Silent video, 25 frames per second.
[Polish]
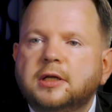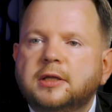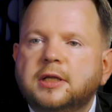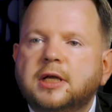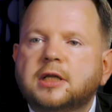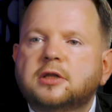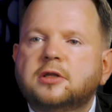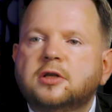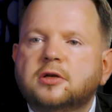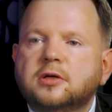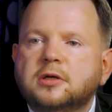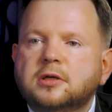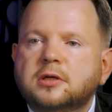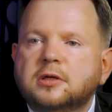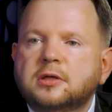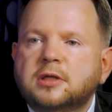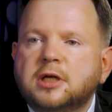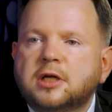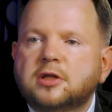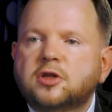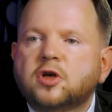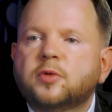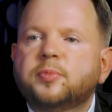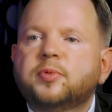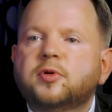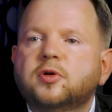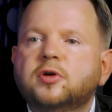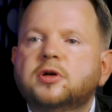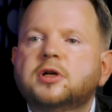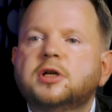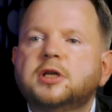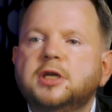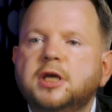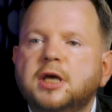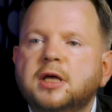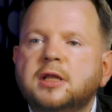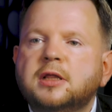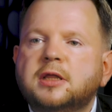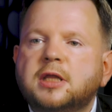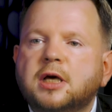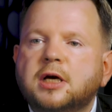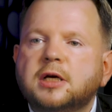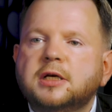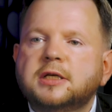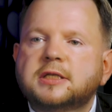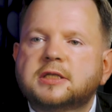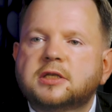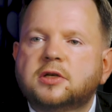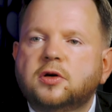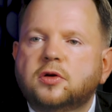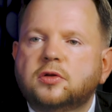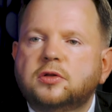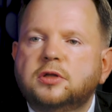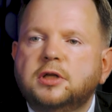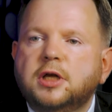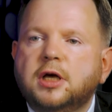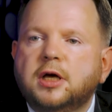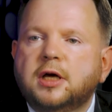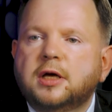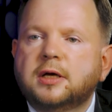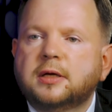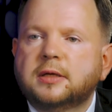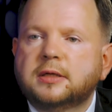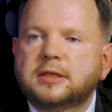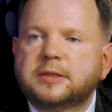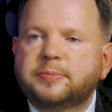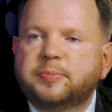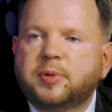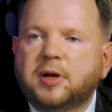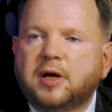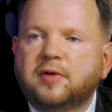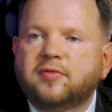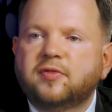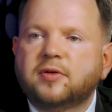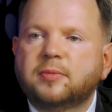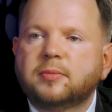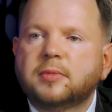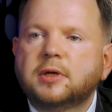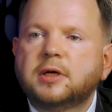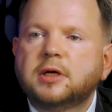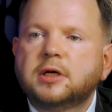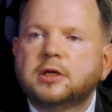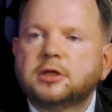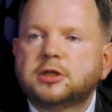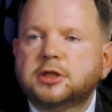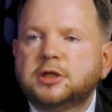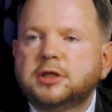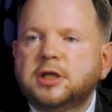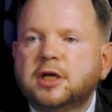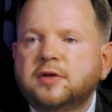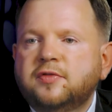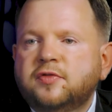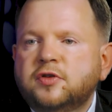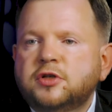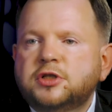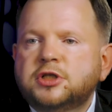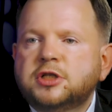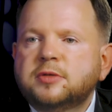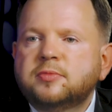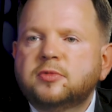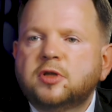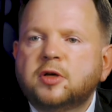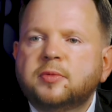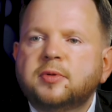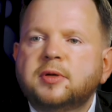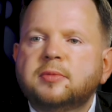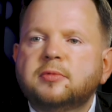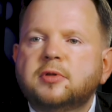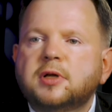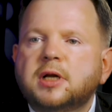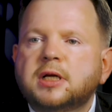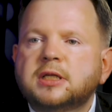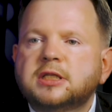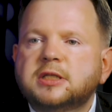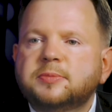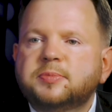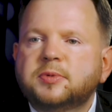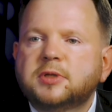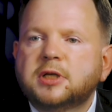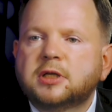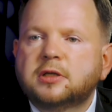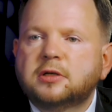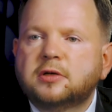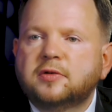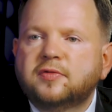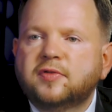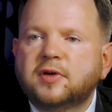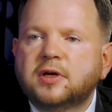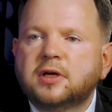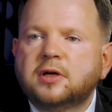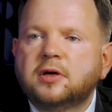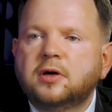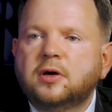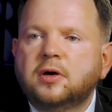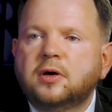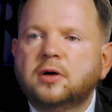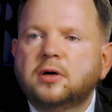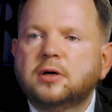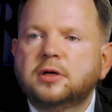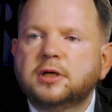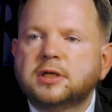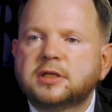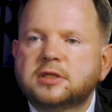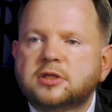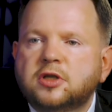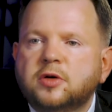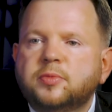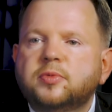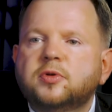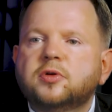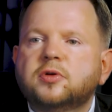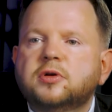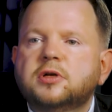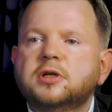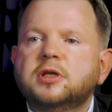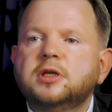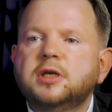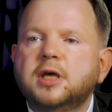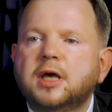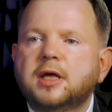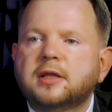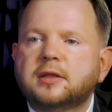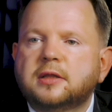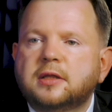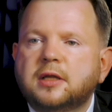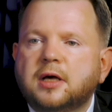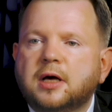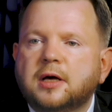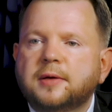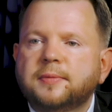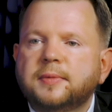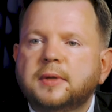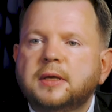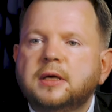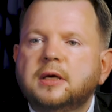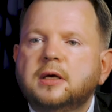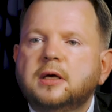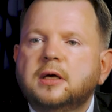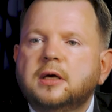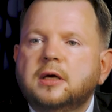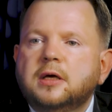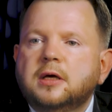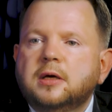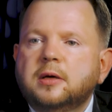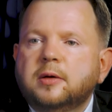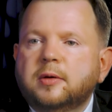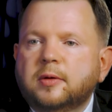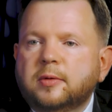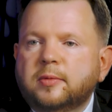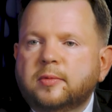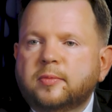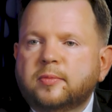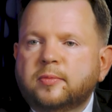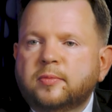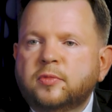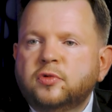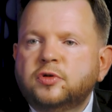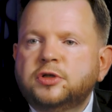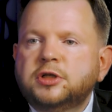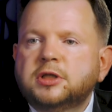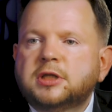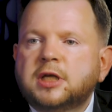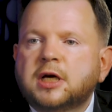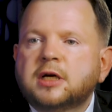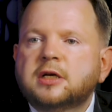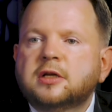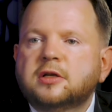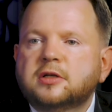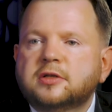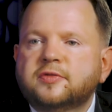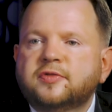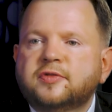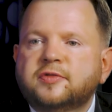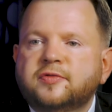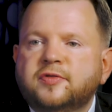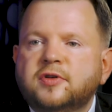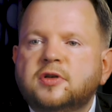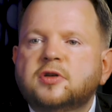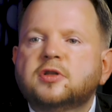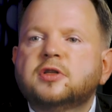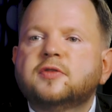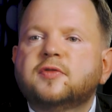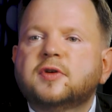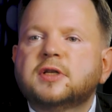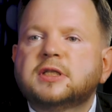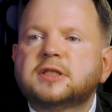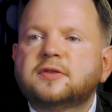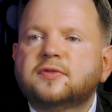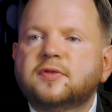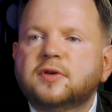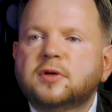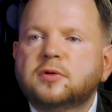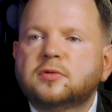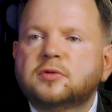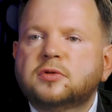na, e, na, dobro klienta i zgodnie z prawem. Czyli najwyższym dobrem doradcy podatkowego jest dobro klienta. Musi tak wykonywać swoje